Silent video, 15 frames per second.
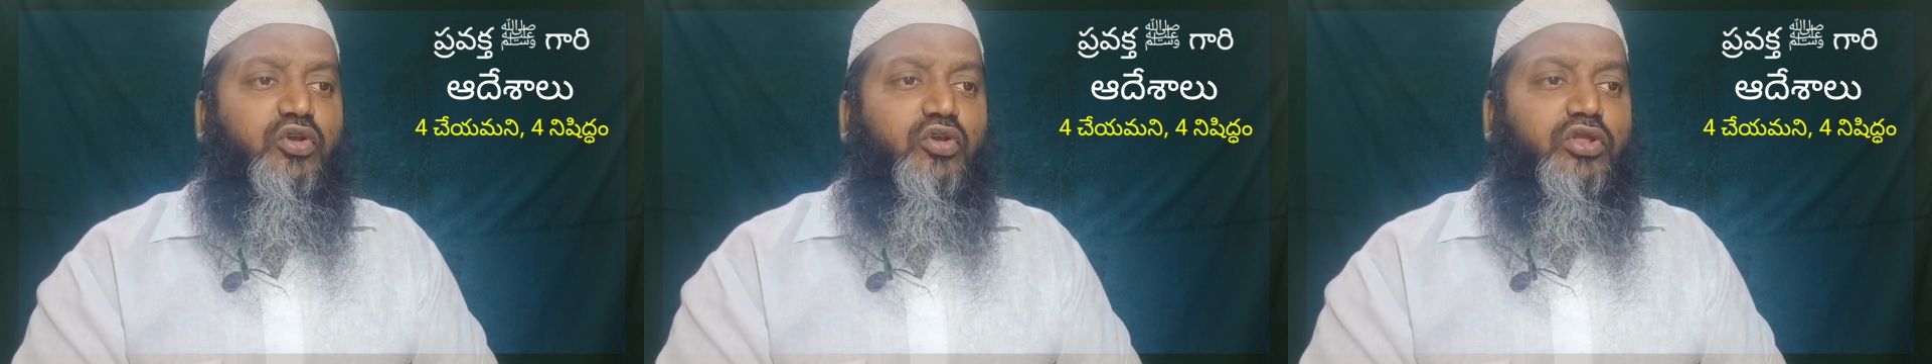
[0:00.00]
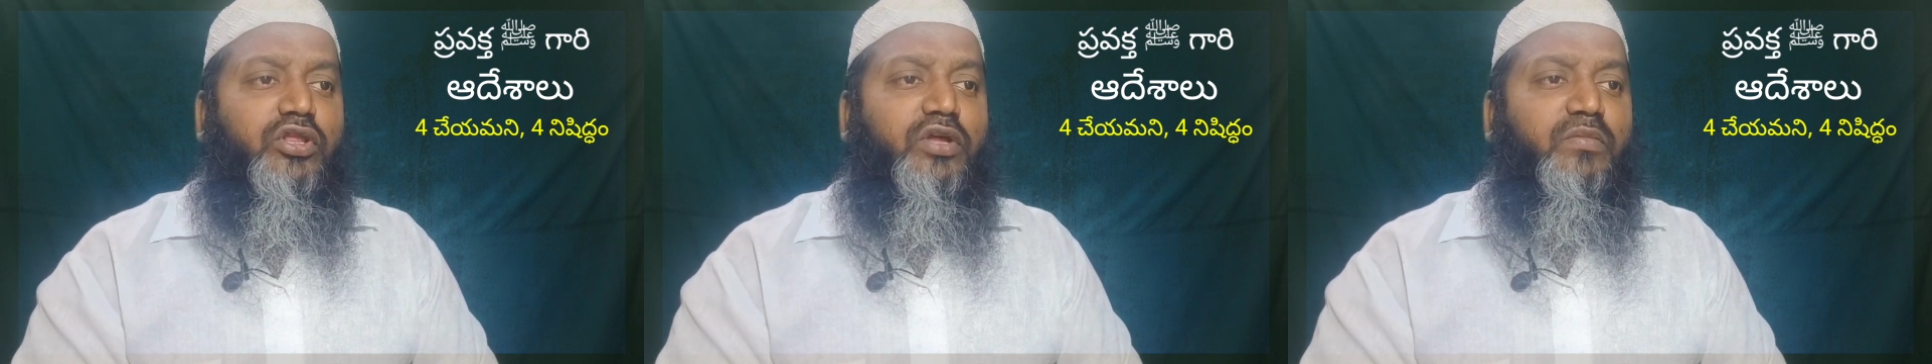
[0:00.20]

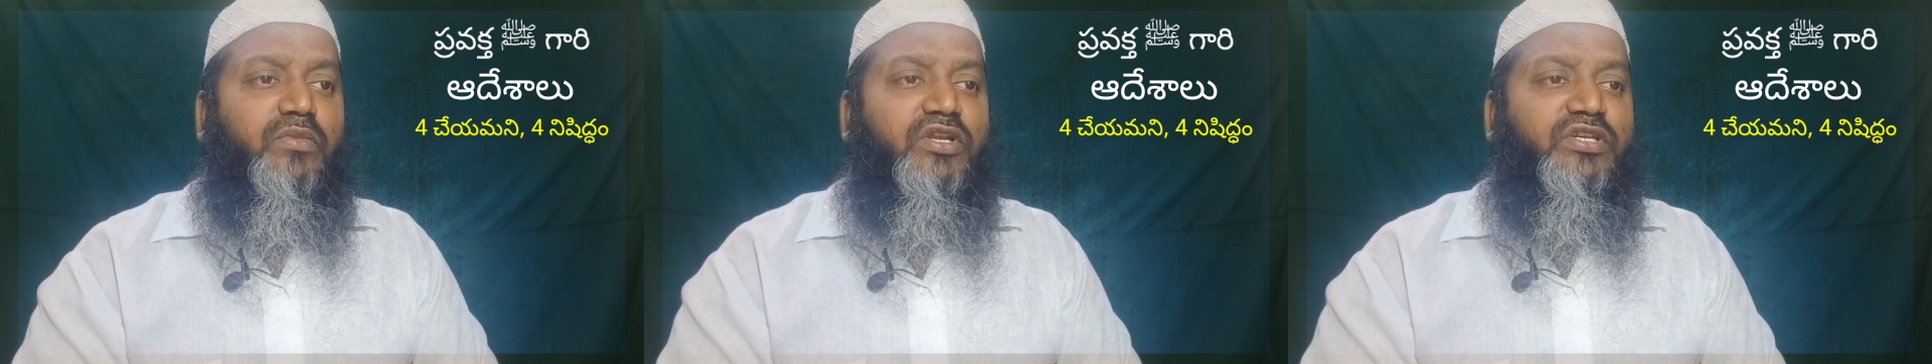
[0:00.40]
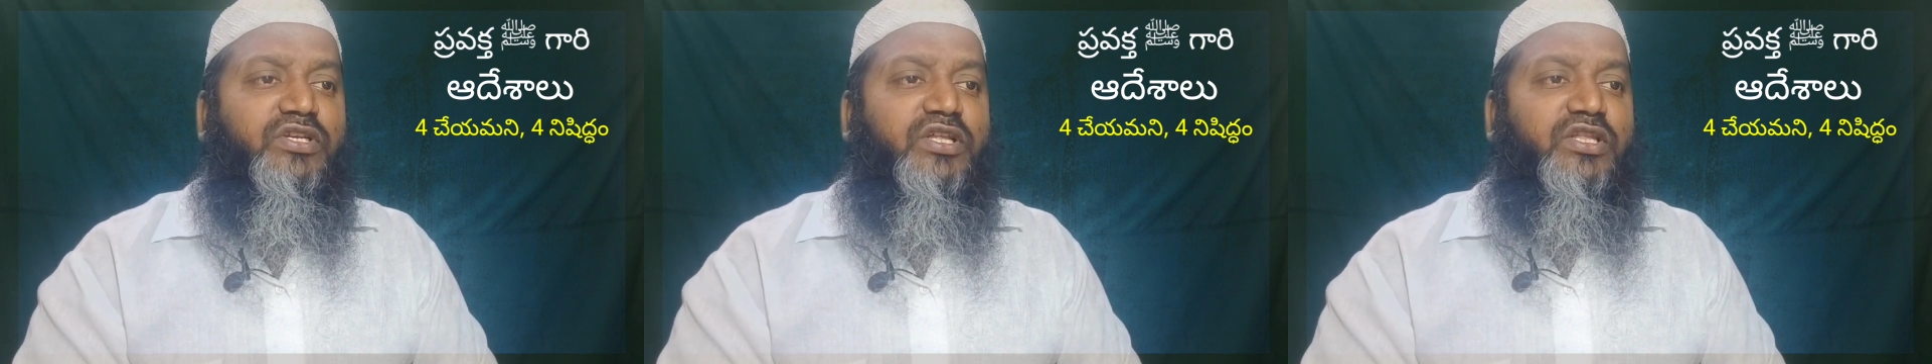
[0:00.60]
యుద్ధం
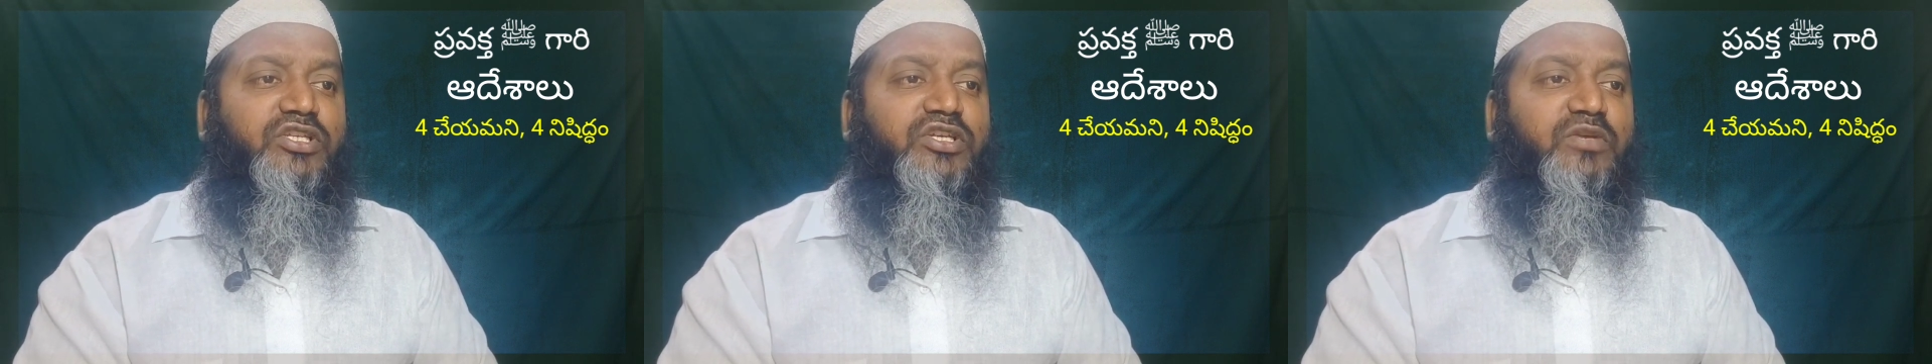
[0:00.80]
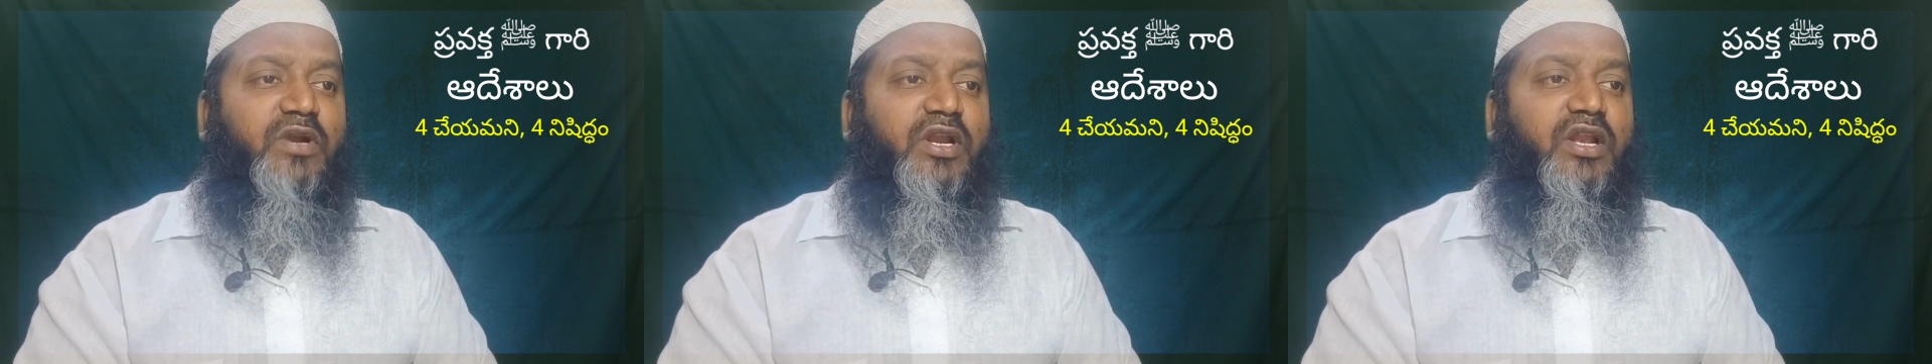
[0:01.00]

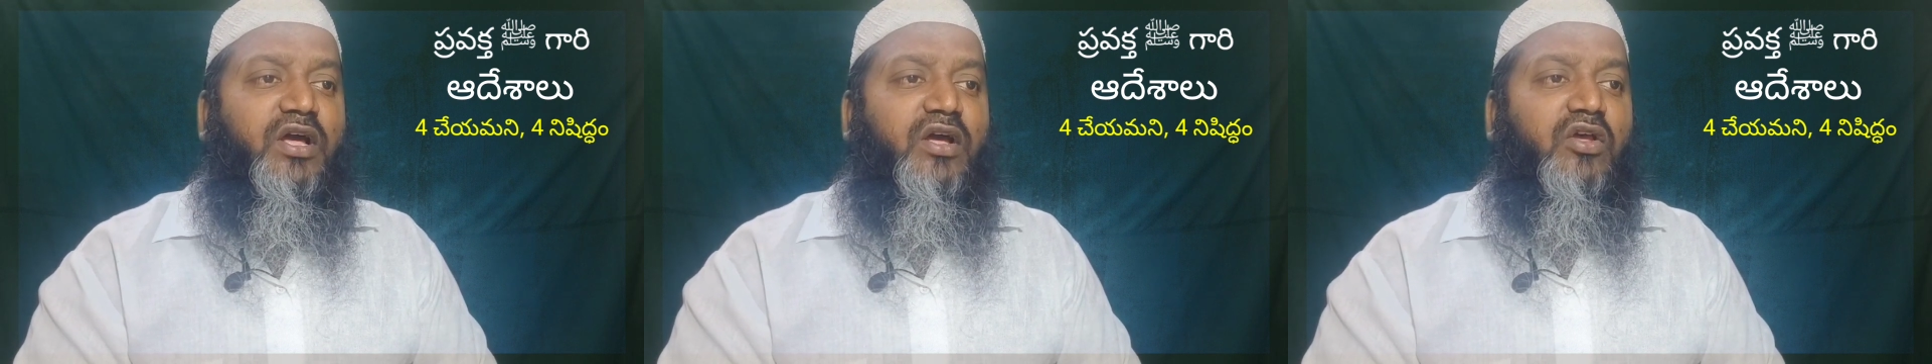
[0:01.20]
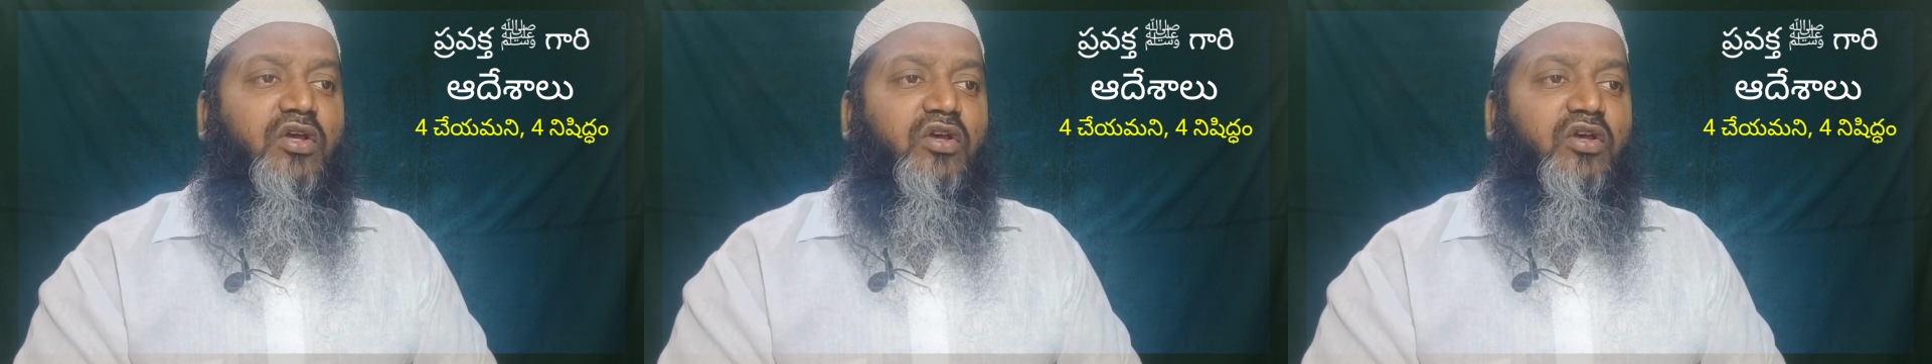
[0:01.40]
నిషేధించబడిన